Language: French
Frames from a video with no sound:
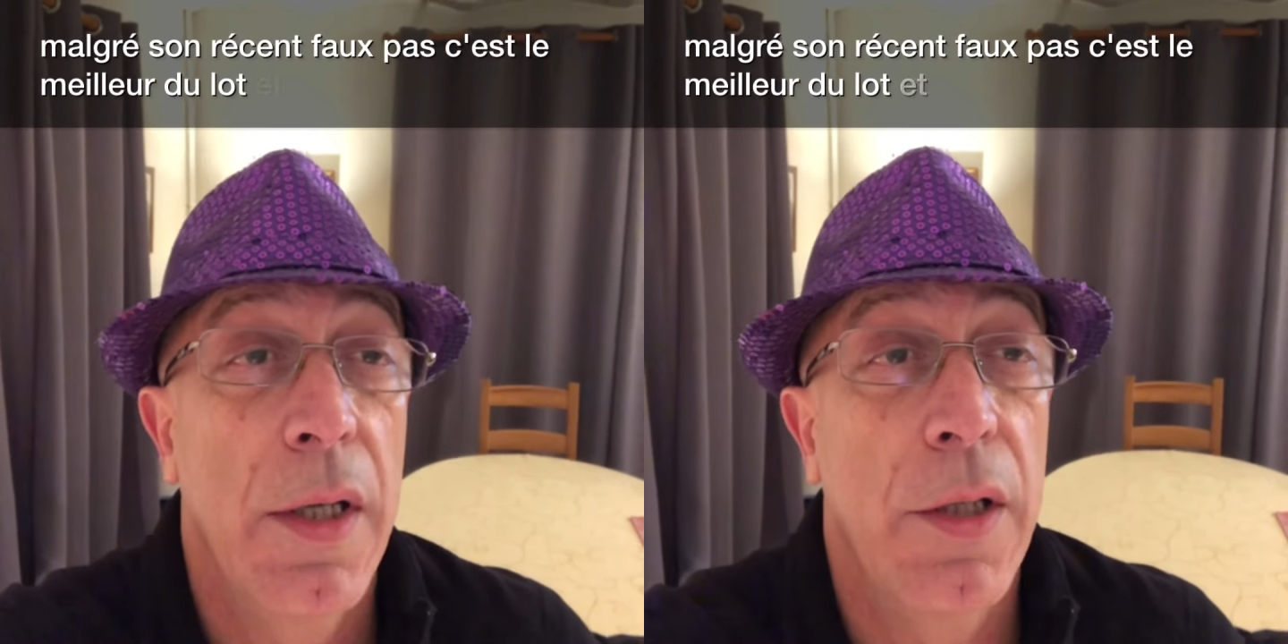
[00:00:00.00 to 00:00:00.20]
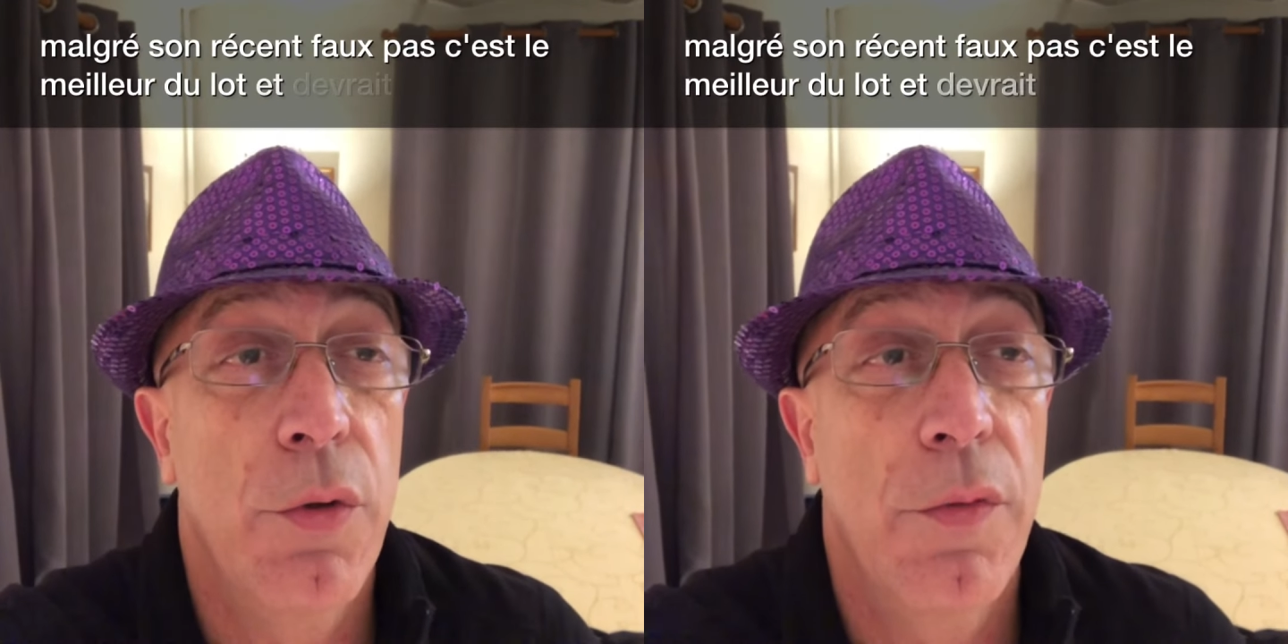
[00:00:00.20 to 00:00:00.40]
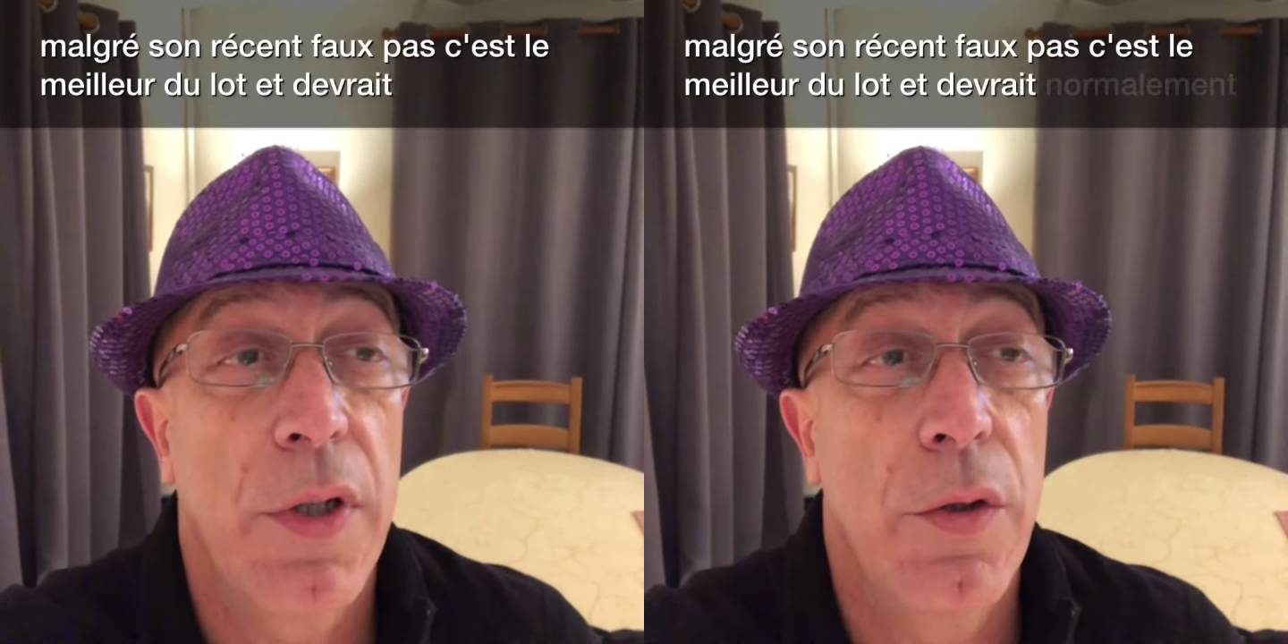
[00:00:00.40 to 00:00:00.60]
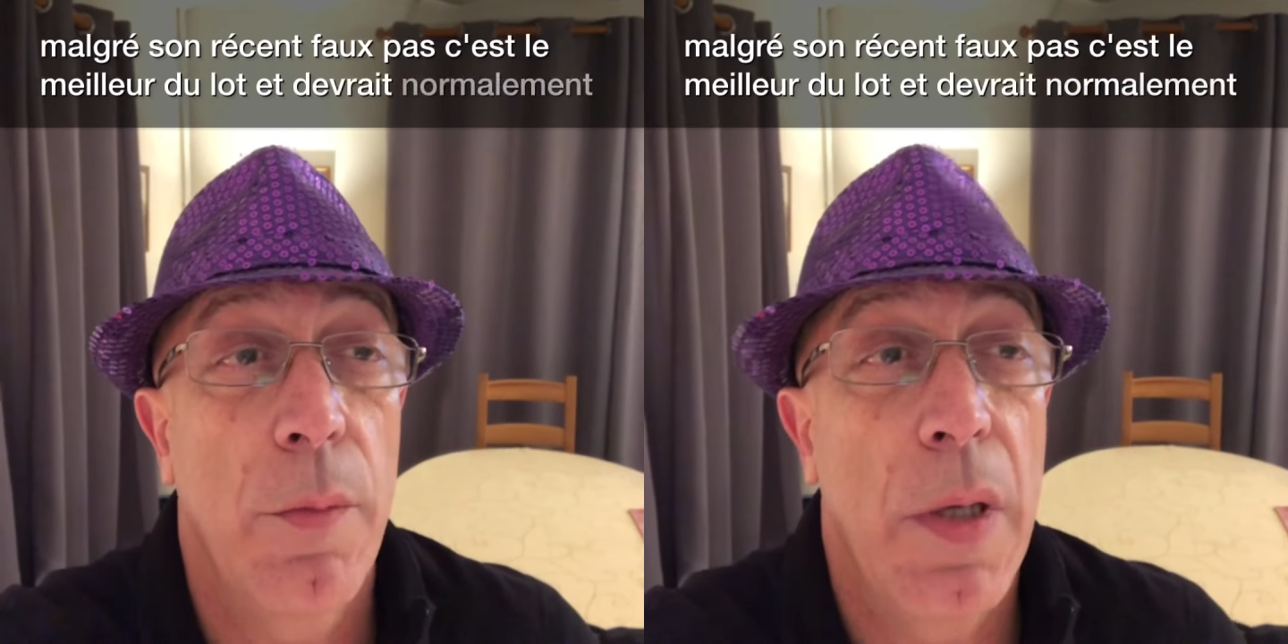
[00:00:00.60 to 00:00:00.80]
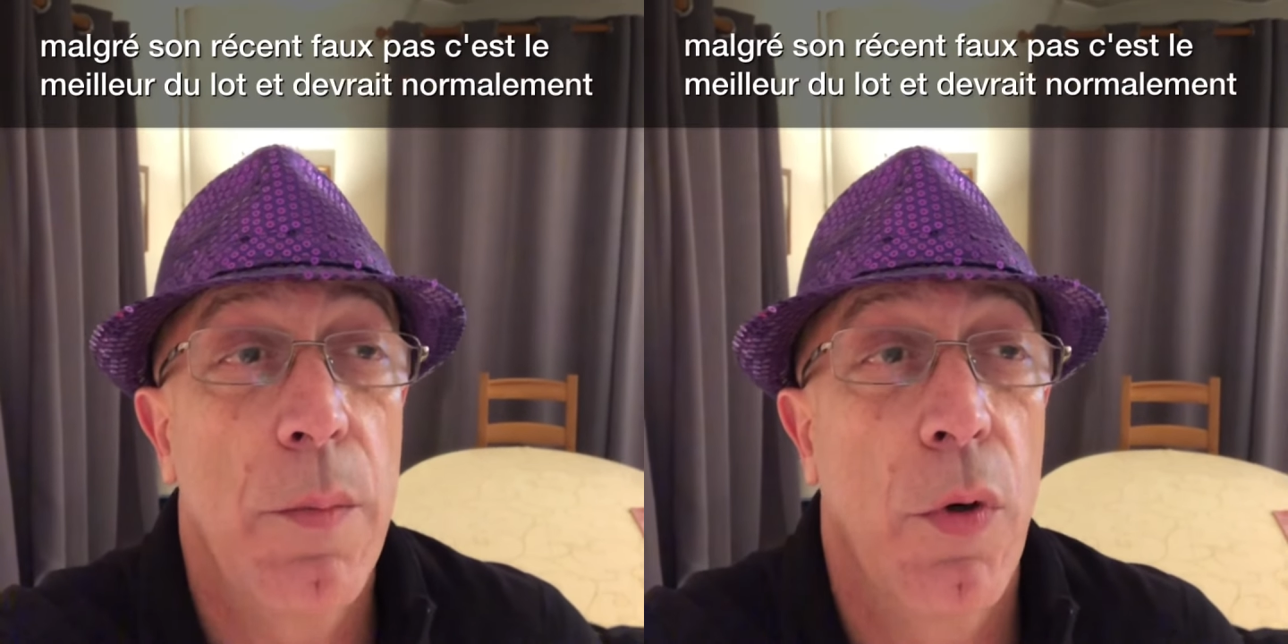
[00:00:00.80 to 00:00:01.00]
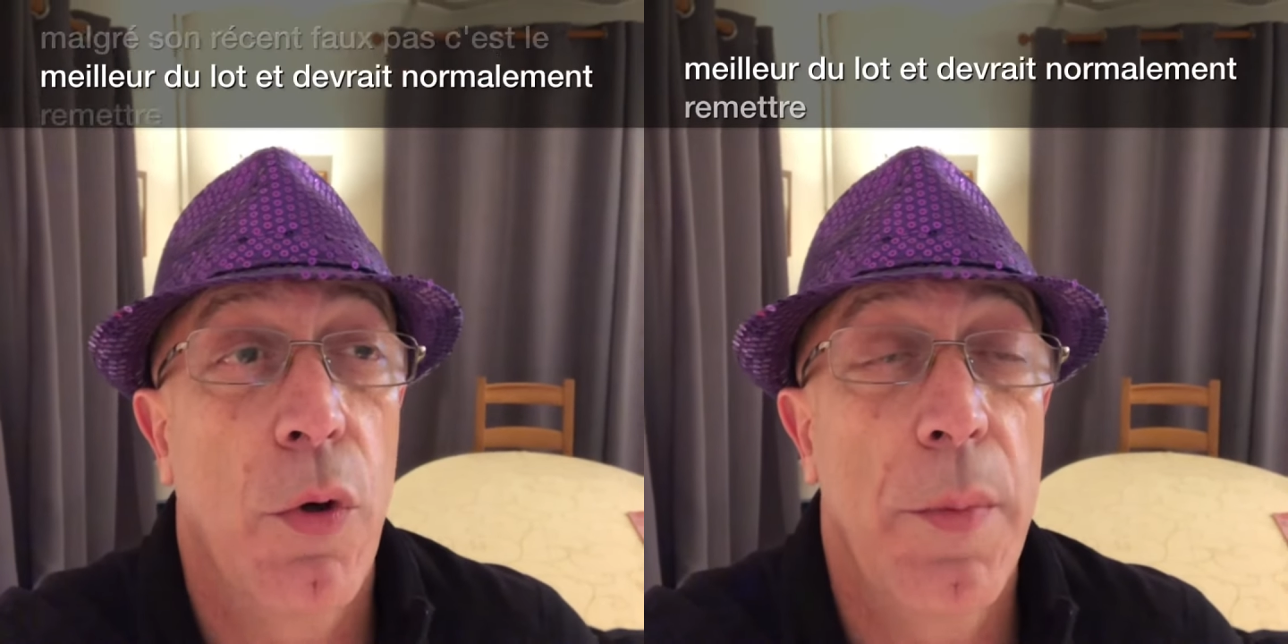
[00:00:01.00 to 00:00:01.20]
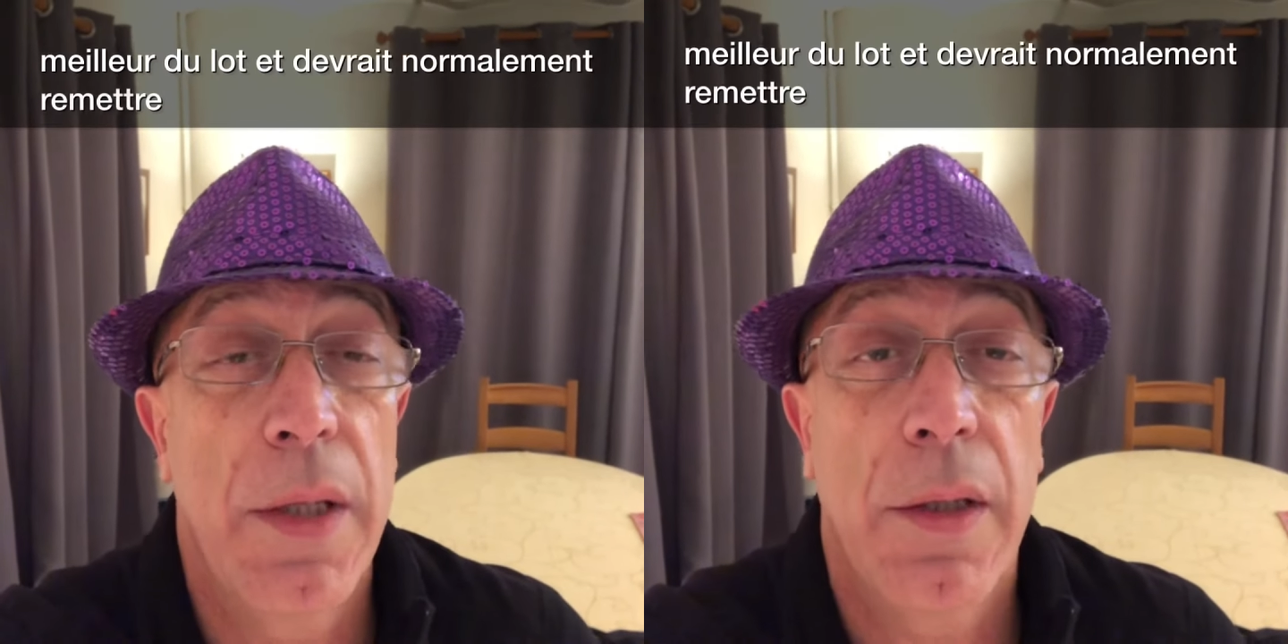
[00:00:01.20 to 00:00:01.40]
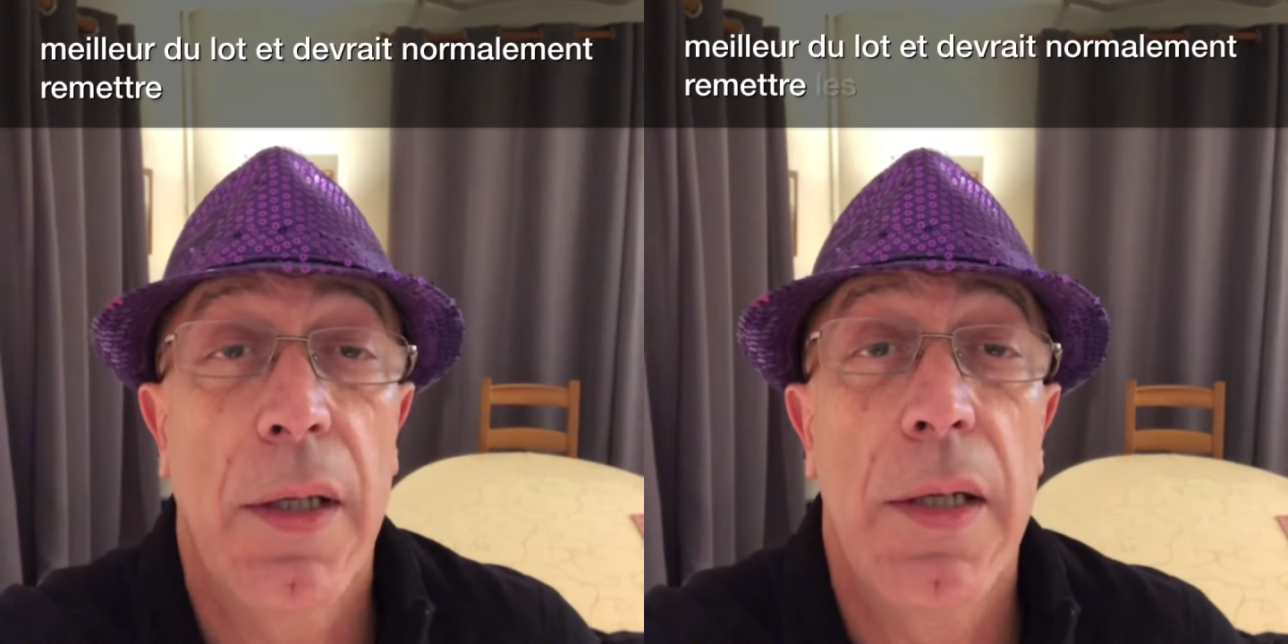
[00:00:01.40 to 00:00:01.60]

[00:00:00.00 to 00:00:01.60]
et devrait normalement remettre